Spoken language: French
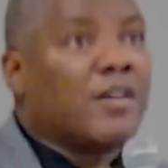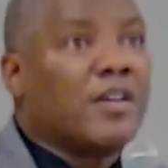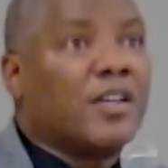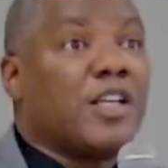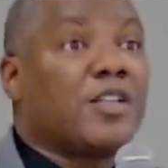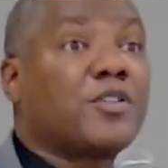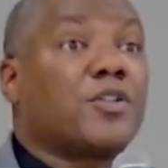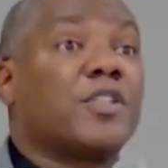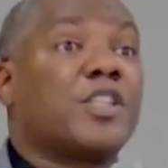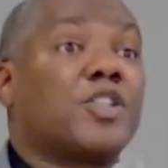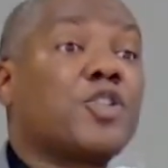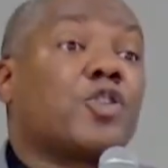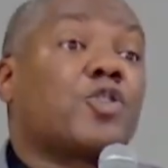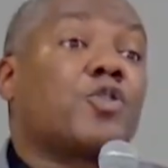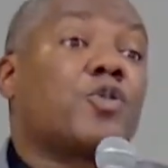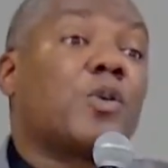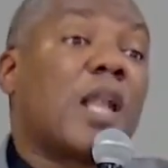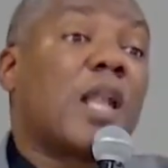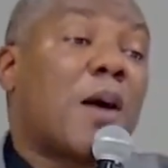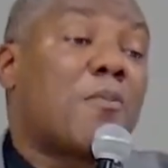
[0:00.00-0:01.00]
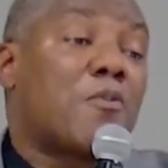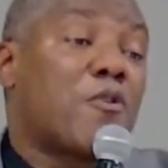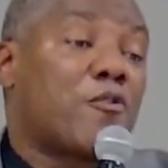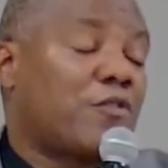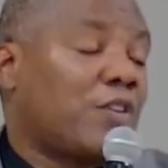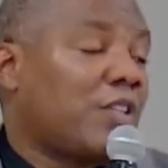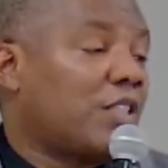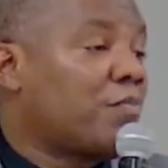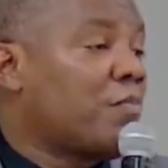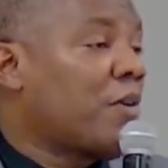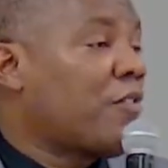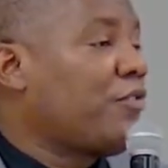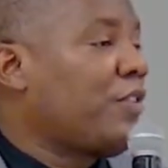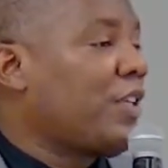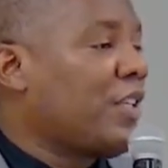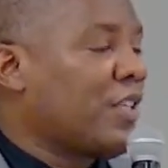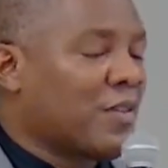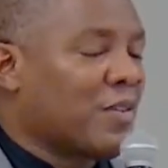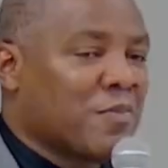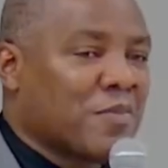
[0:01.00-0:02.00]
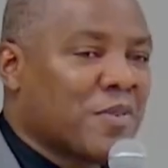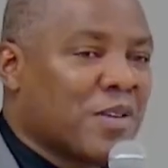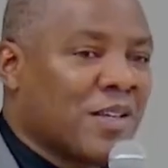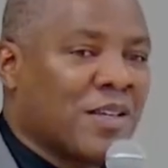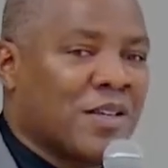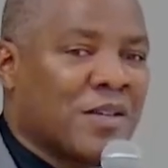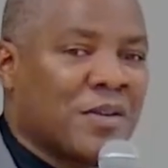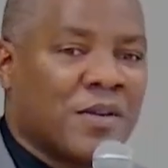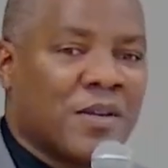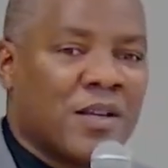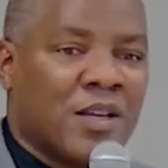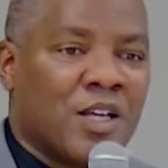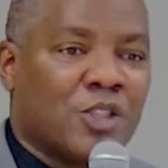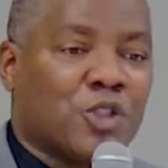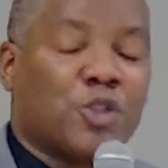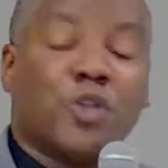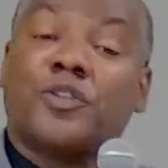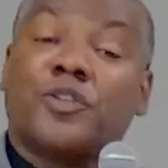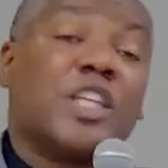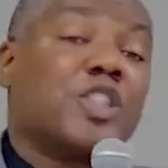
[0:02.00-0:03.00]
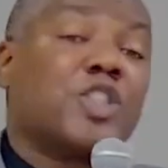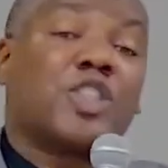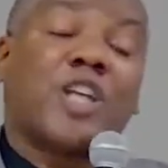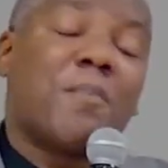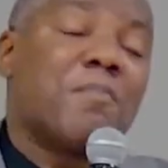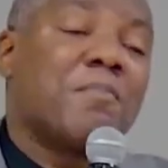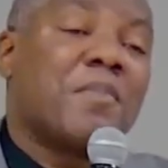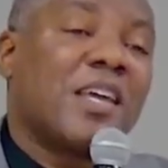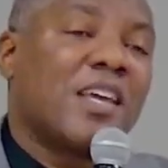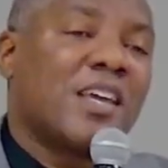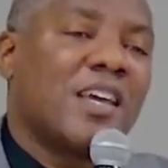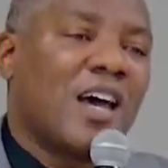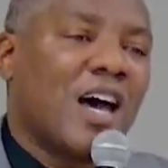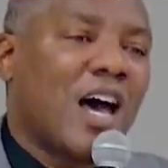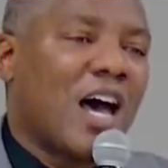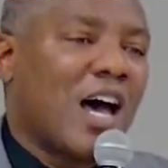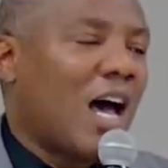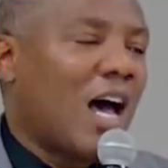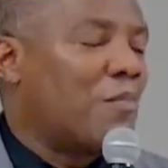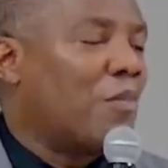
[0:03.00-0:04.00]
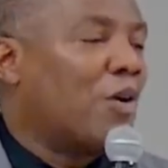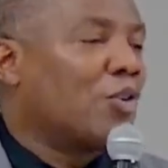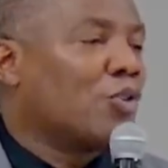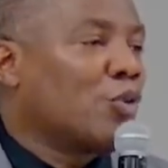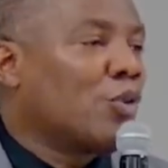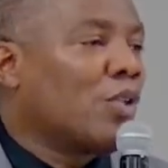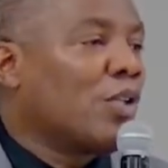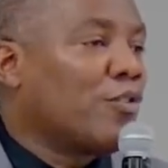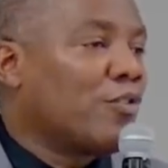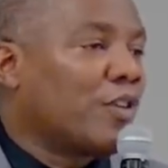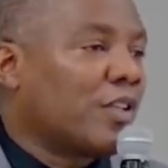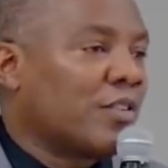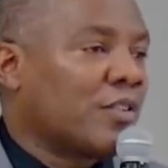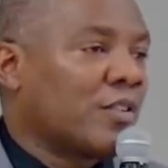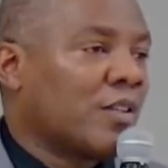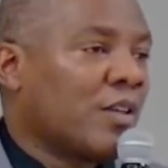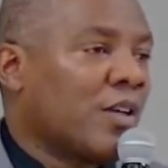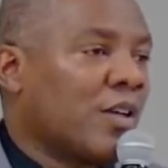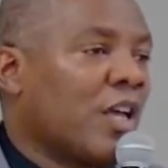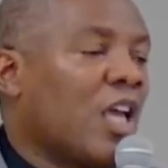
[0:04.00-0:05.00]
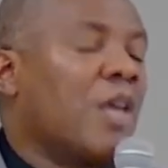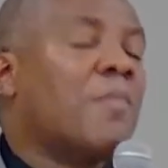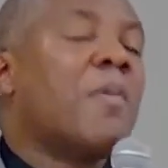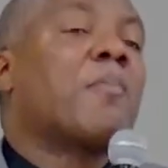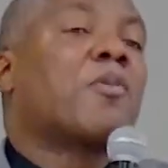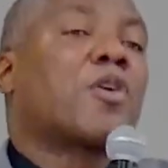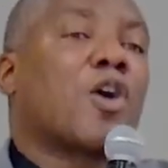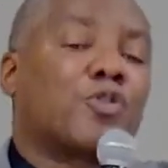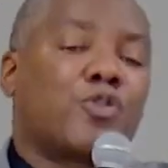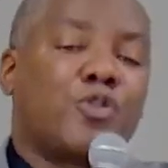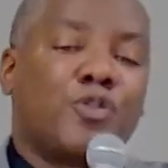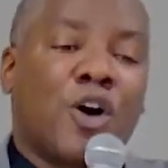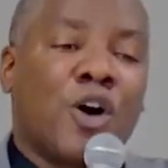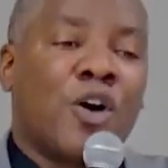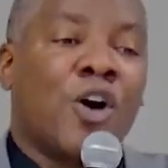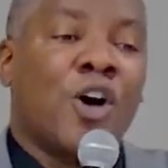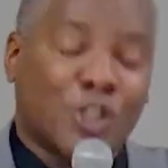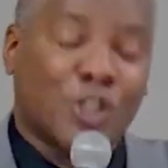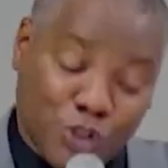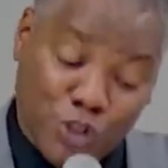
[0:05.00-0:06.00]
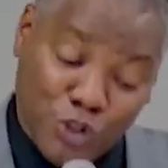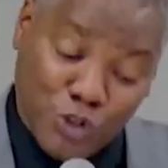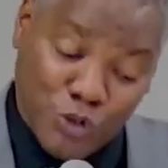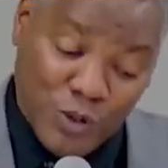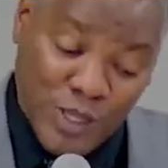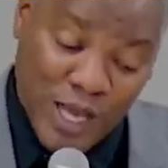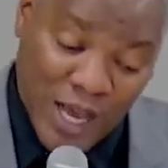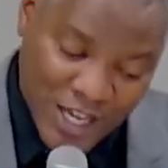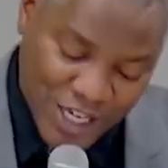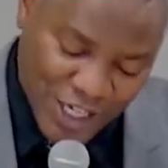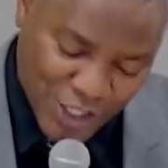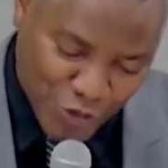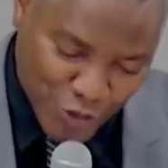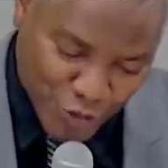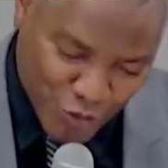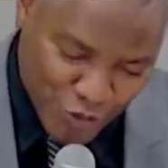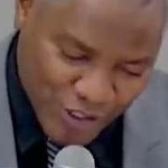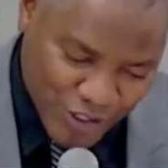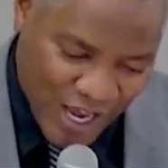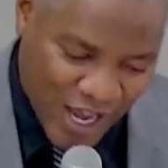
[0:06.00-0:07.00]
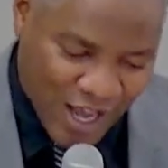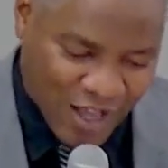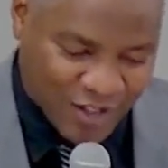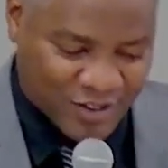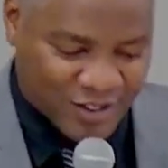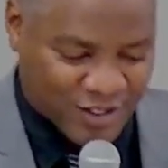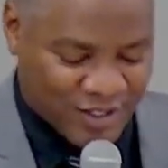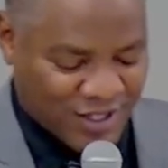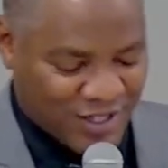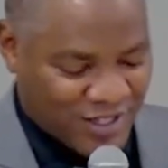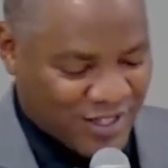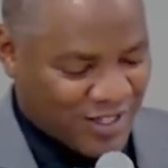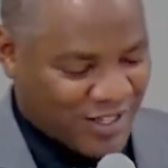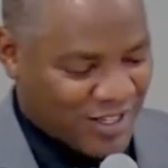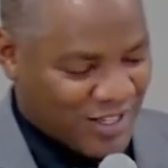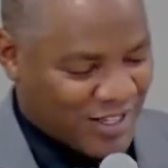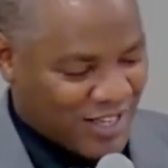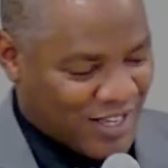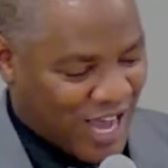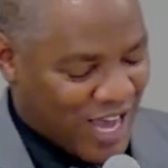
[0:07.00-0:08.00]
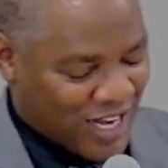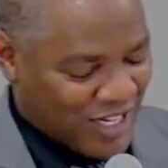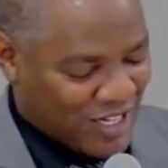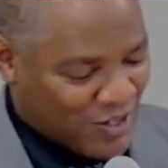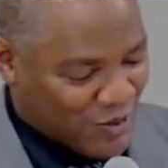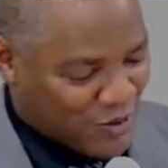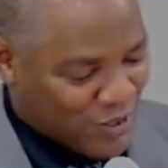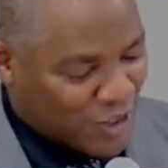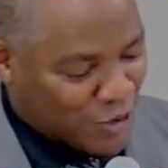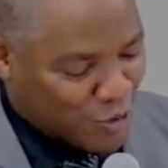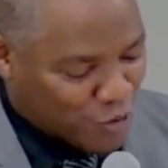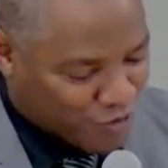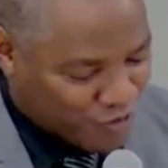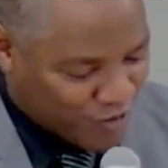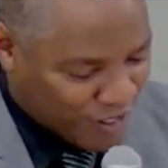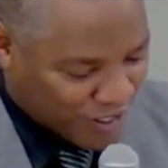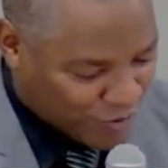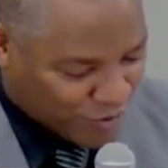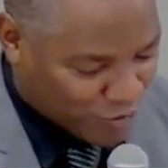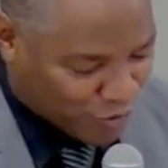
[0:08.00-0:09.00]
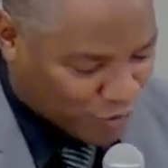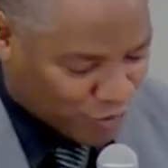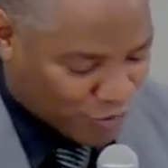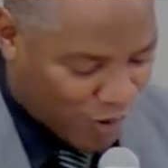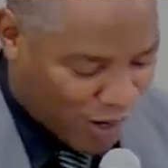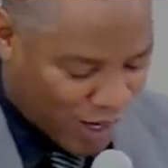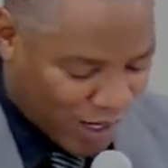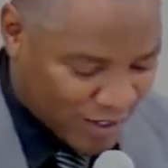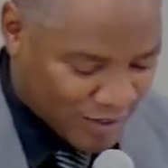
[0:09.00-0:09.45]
il te dit, je suis là, mon fils, ma fille. Je ne t'ai jamais abandonné, au fait. Et même quand tu dors, je suis là et je regarde. Alléluia, je veille sur toi.